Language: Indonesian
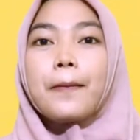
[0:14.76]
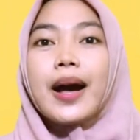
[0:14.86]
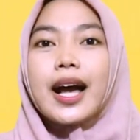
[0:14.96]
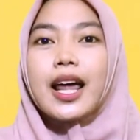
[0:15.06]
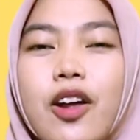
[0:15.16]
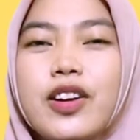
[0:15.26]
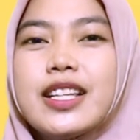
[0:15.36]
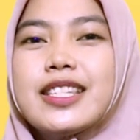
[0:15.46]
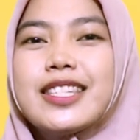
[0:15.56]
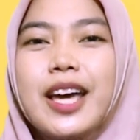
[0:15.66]

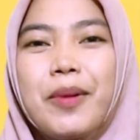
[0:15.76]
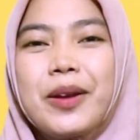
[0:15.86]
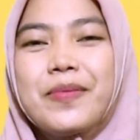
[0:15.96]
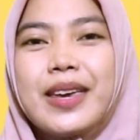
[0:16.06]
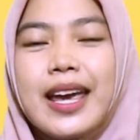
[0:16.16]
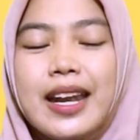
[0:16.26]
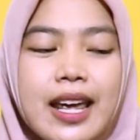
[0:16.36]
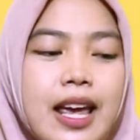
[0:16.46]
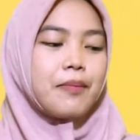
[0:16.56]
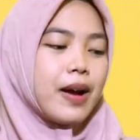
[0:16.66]
makaroni zaman bien.
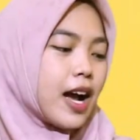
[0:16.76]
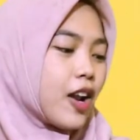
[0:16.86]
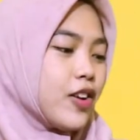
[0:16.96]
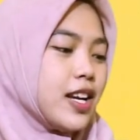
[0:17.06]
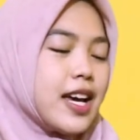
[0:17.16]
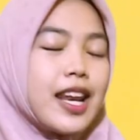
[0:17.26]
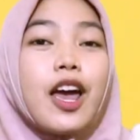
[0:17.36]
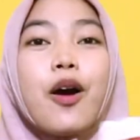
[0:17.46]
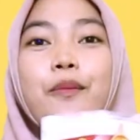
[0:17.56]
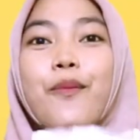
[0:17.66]
Makaroni
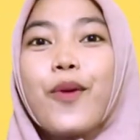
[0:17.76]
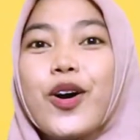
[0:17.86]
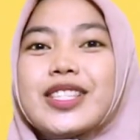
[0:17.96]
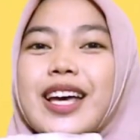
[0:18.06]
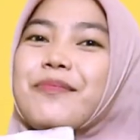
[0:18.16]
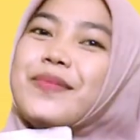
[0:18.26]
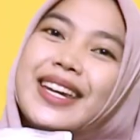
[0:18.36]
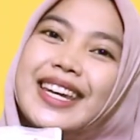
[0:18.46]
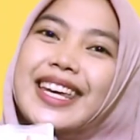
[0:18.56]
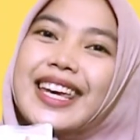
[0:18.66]
dari
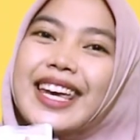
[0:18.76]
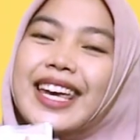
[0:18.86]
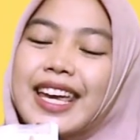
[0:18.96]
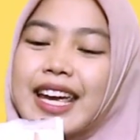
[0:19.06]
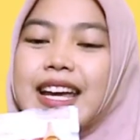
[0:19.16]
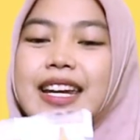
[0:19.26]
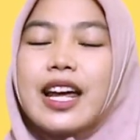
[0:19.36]
mojambi nih,